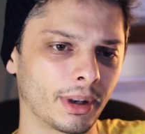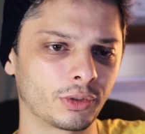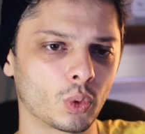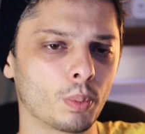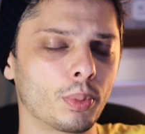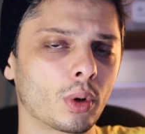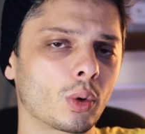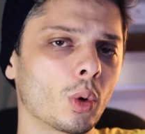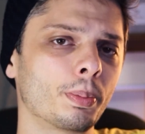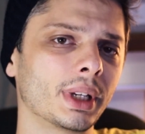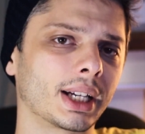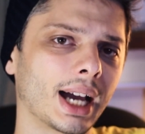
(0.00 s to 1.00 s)
mas ficou um pouco
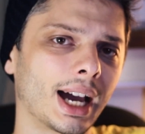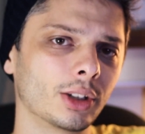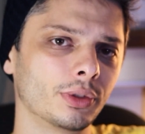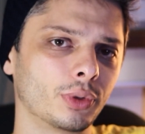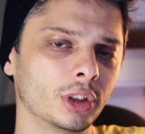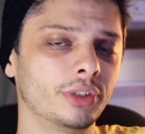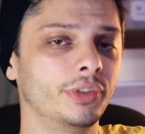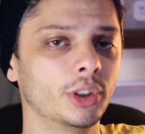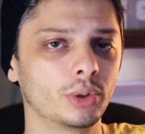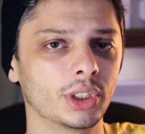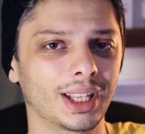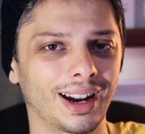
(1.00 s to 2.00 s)
complicado, foi
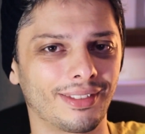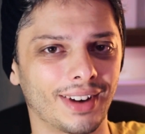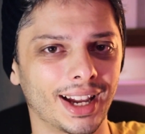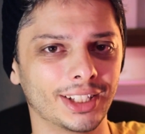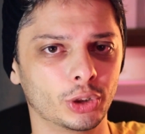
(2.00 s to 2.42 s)
difícil de gravar